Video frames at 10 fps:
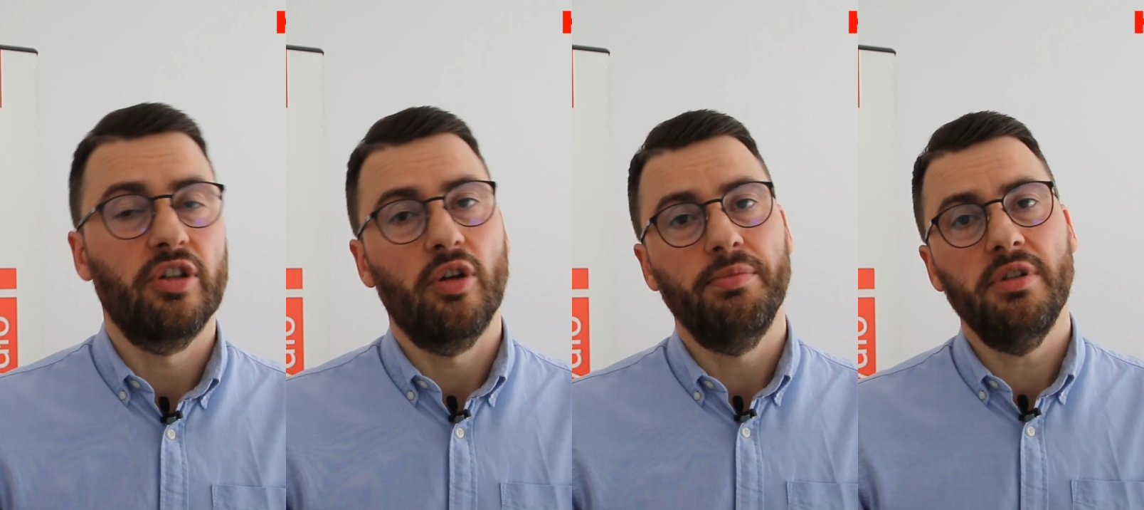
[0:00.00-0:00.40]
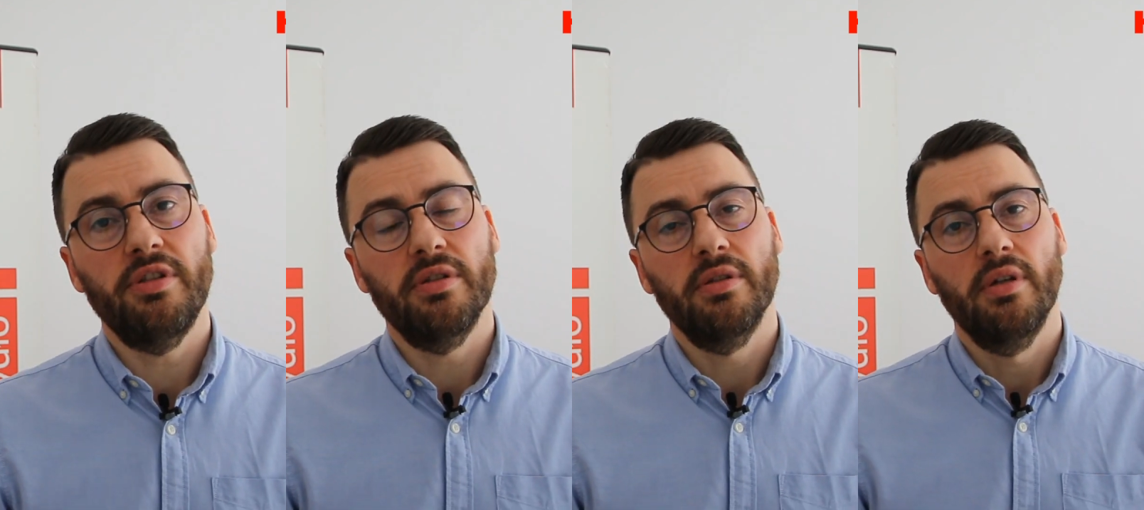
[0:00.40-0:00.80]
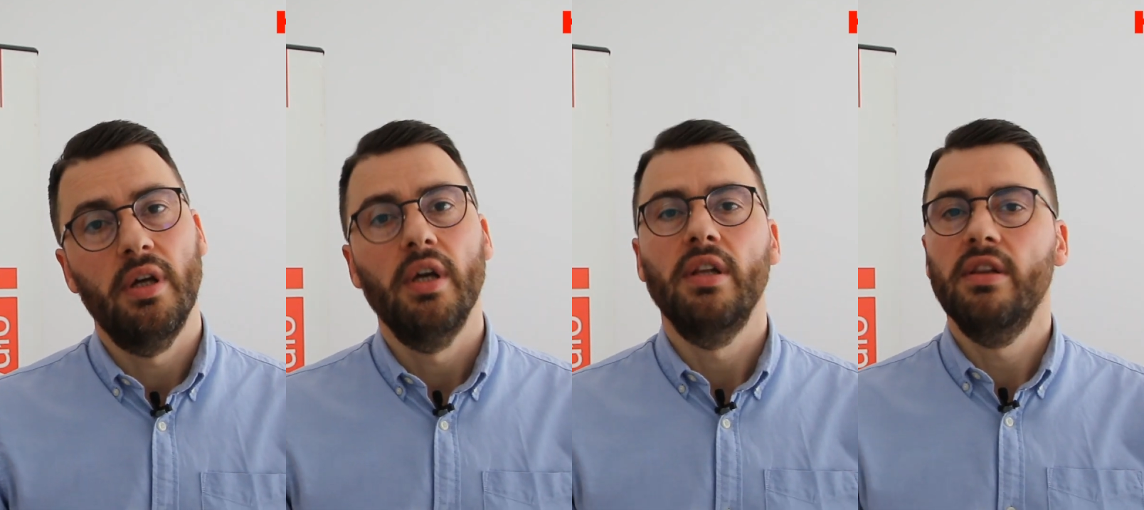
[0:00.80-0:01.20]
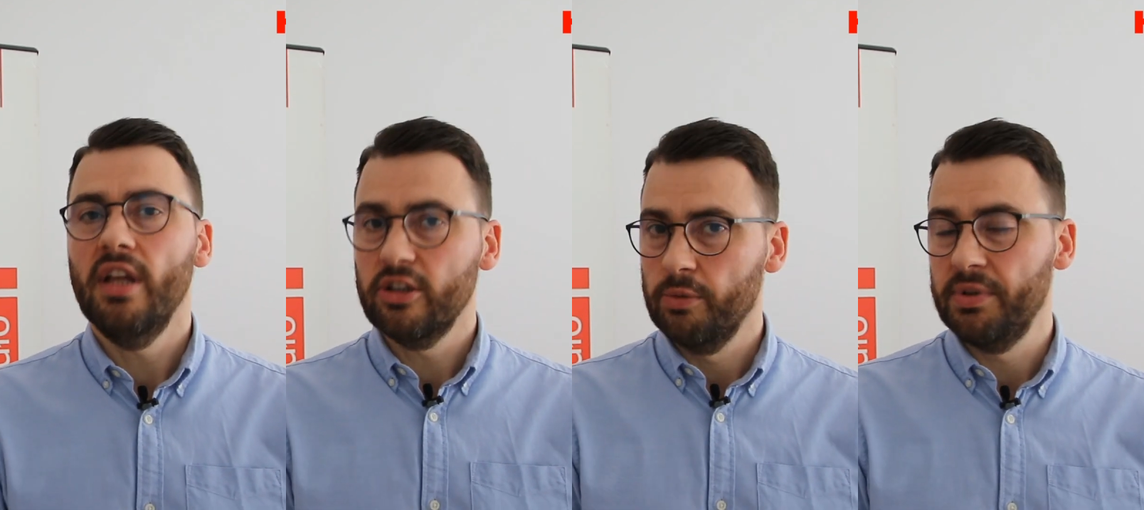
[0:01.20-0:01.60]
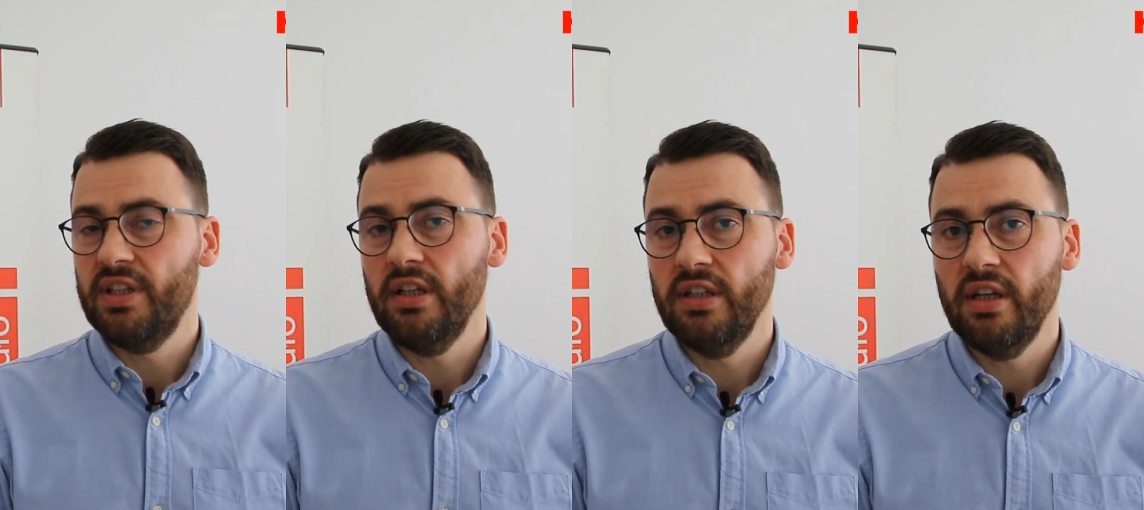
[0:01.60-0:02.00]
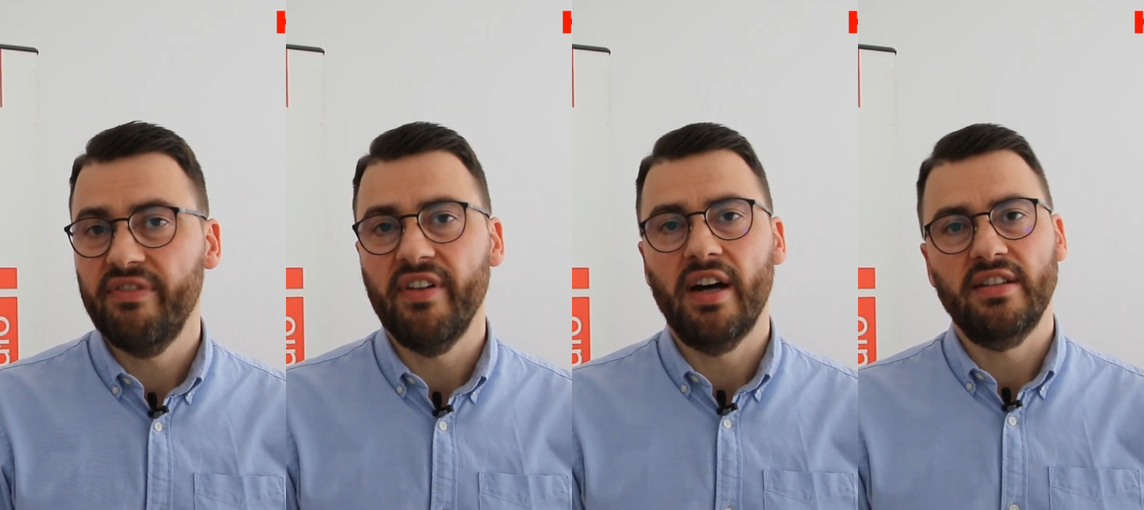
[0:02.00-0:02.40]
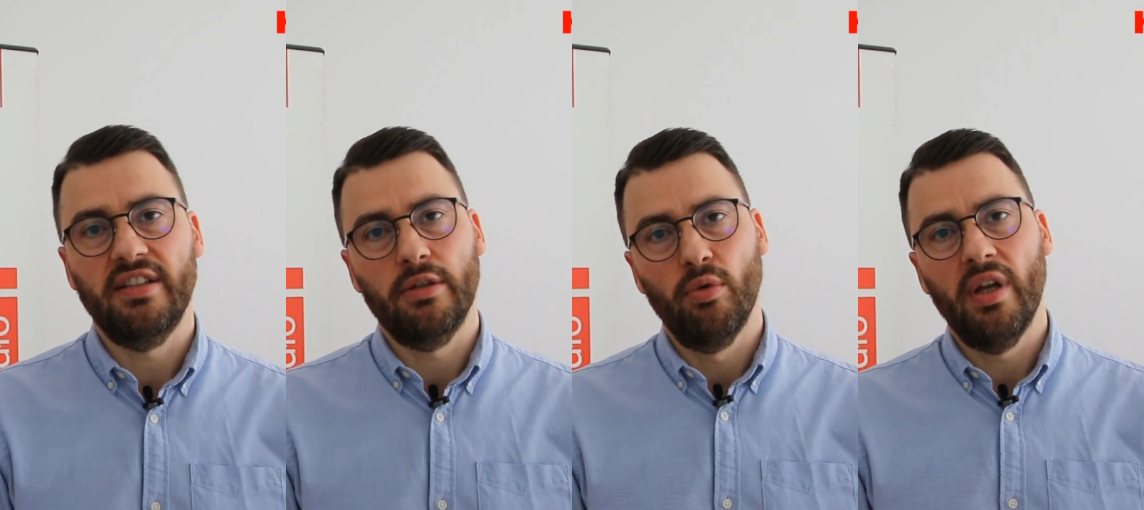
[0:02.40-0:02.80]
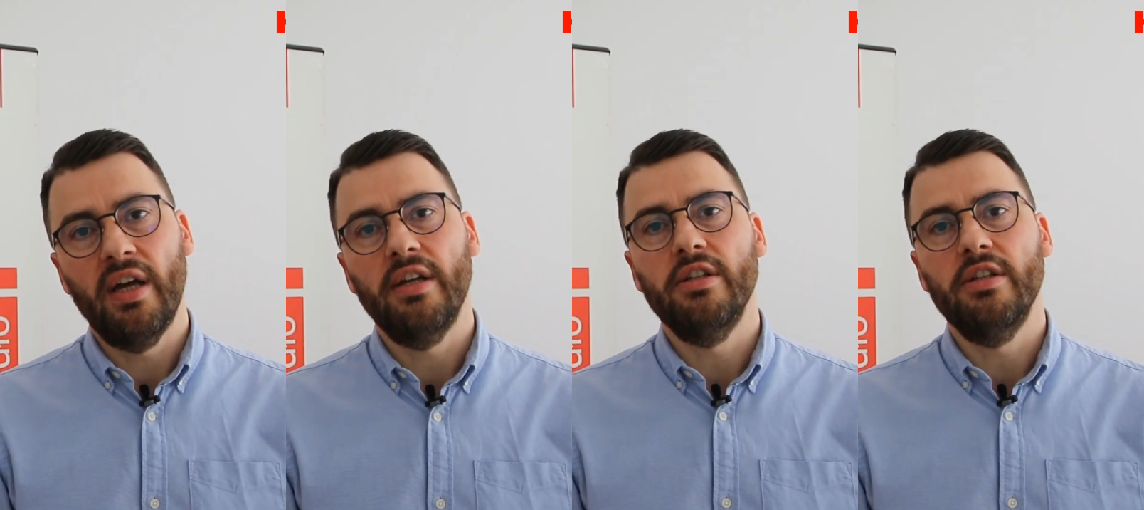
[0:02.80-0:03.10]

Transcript: to robić? Na to pytanie w artykule